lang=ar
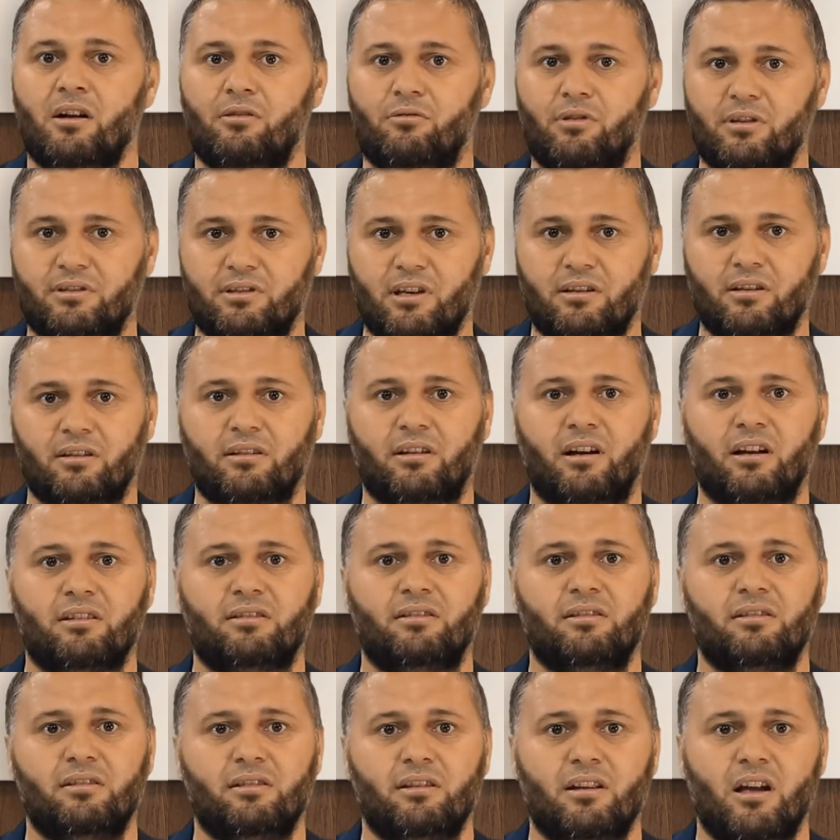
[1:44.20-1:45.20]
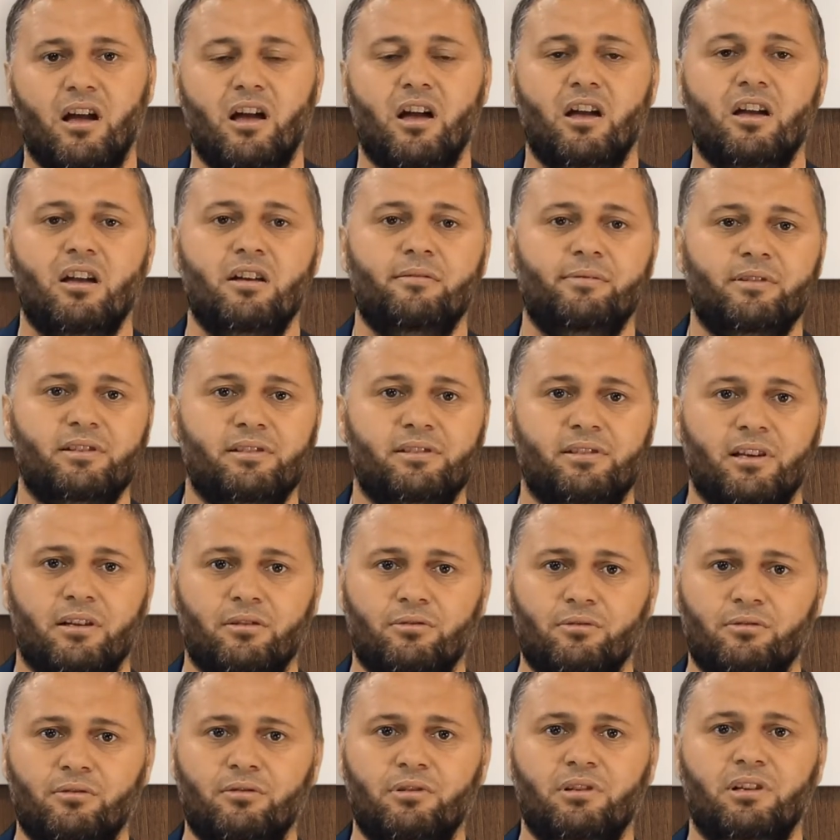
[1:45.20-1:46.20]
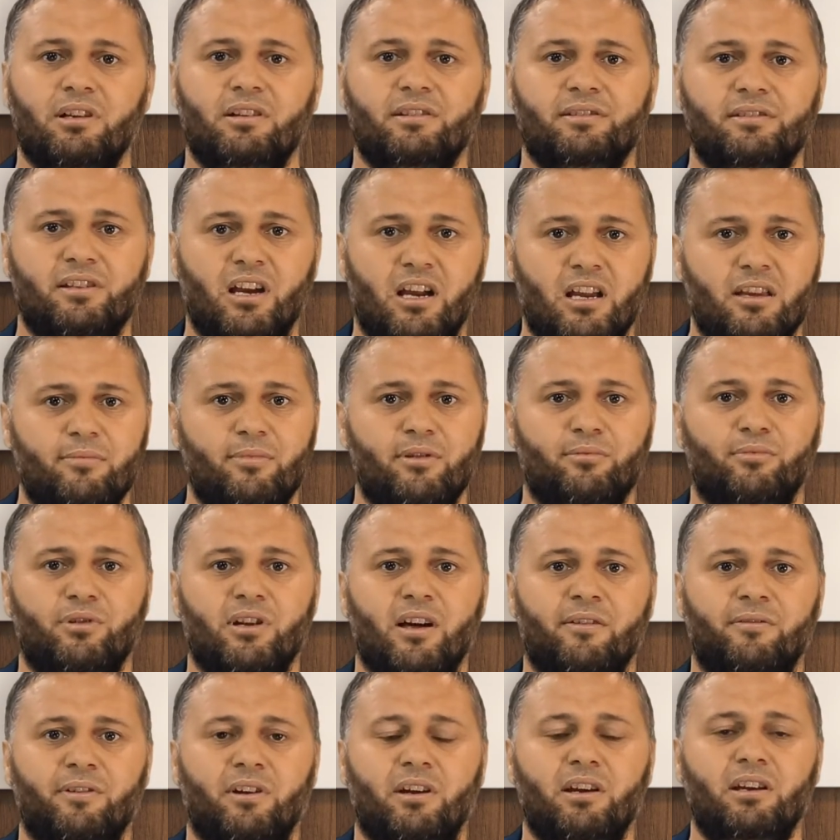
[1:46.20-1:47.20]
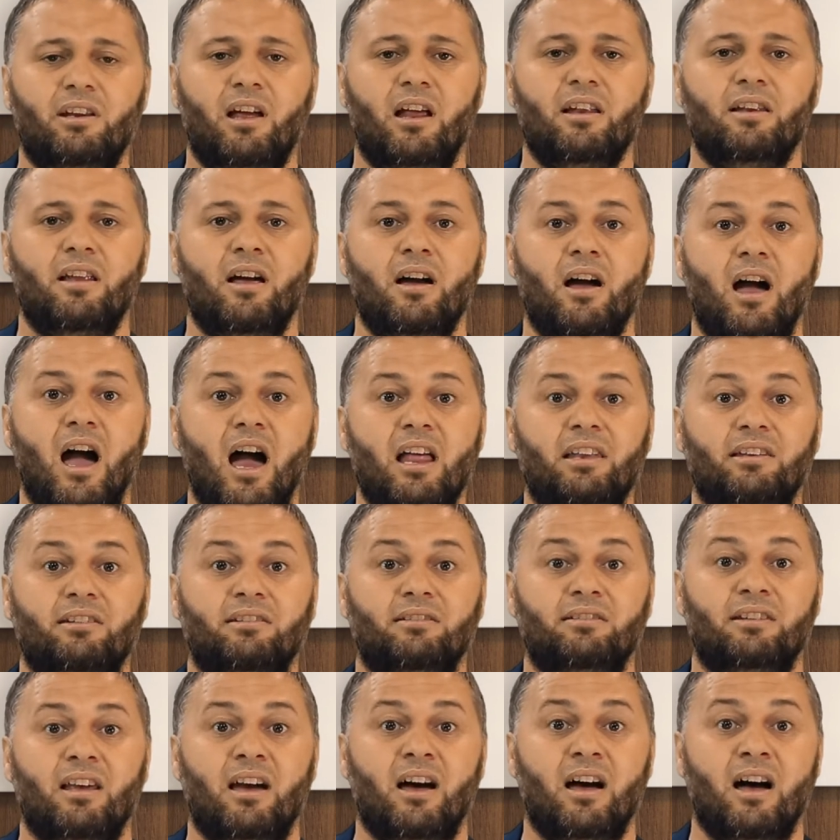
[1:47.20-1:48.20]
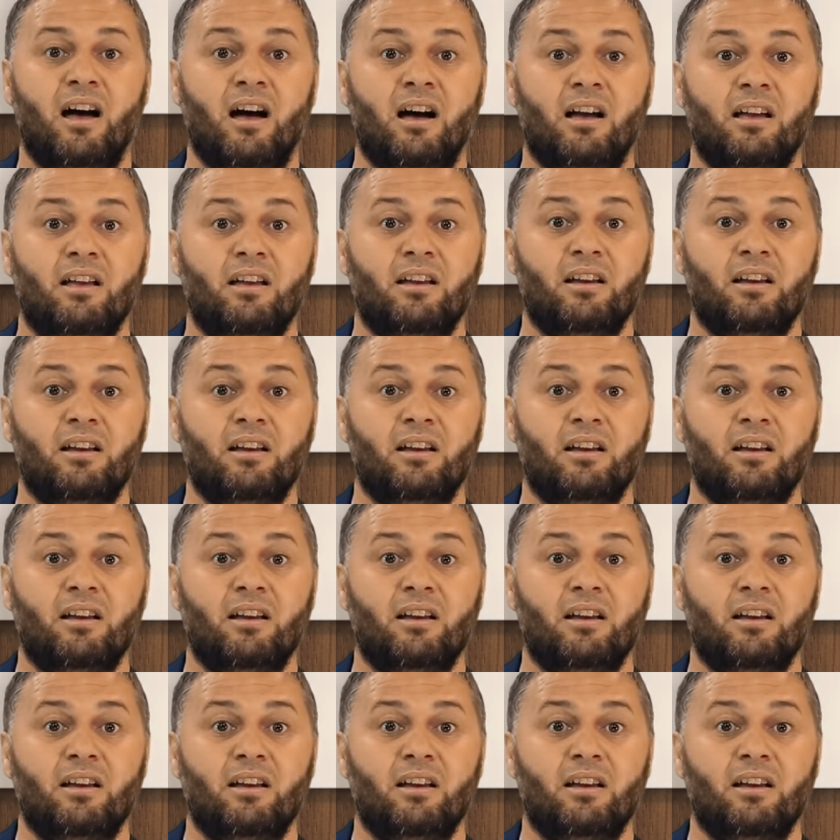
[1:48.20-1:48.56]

وترك قتل ابن سلول زعيم المنافقين حتى